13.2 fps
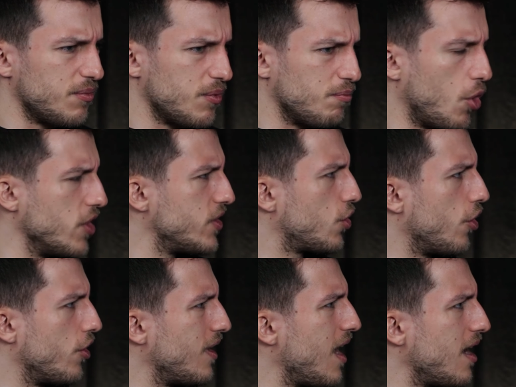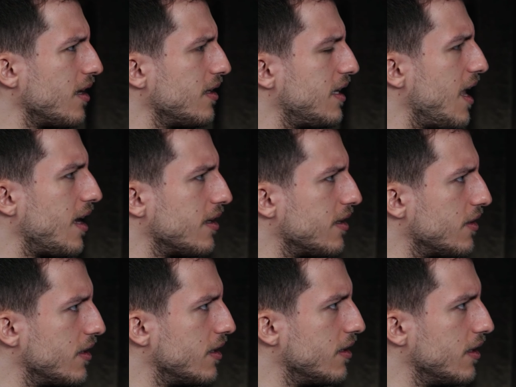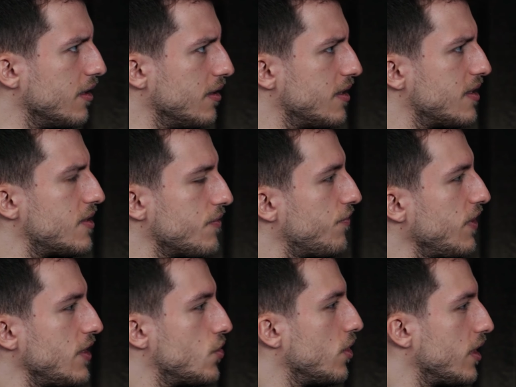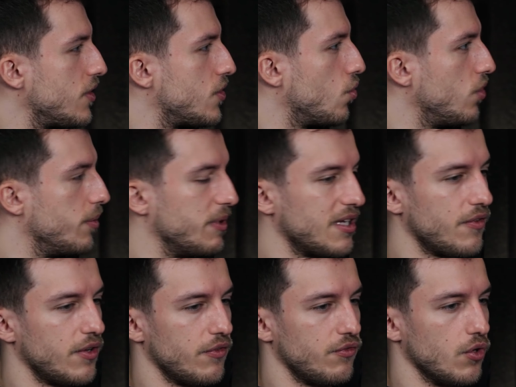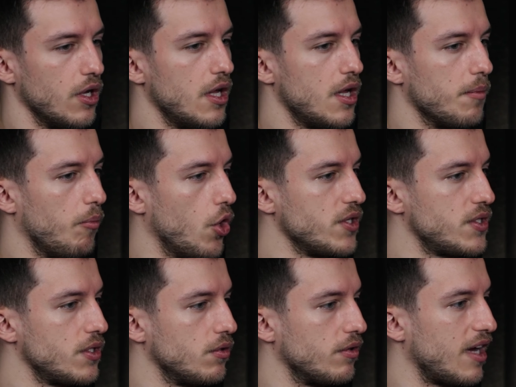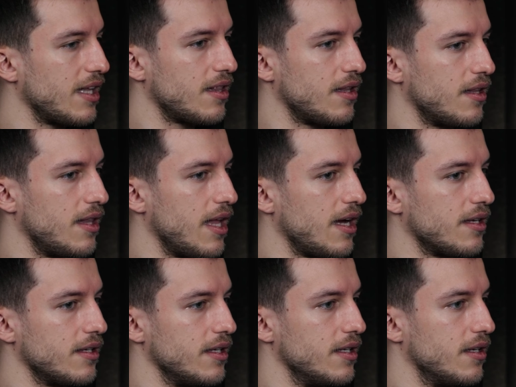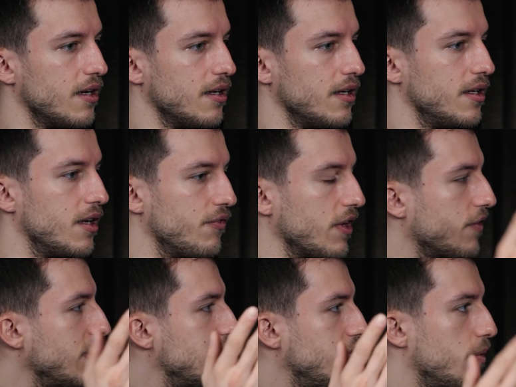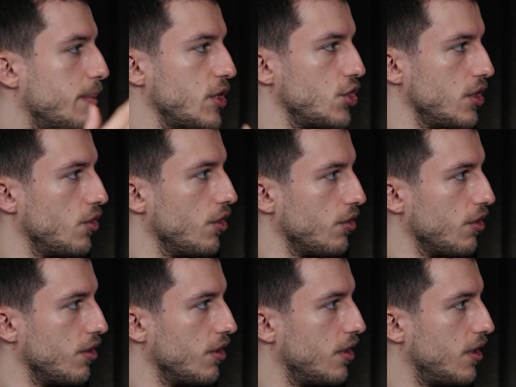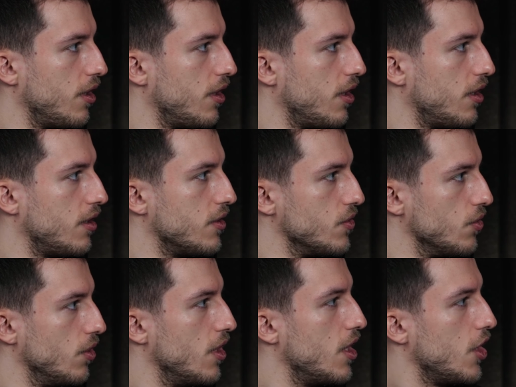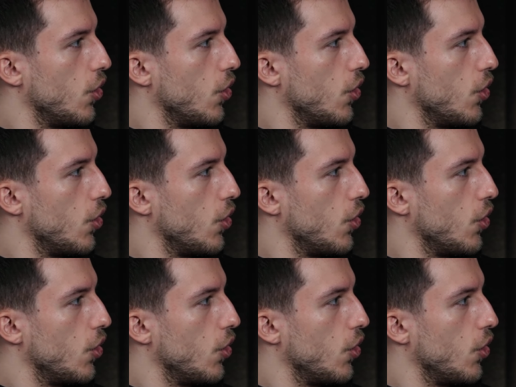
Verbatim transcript: Mäuse können lachen, die lachen in, in, in das finde ich so eine richtig gute Metapher dafür. Mäuse und Ratten lachen in einer, in einer Frequenz, die wir Menschen nicht hören können. Krass. So.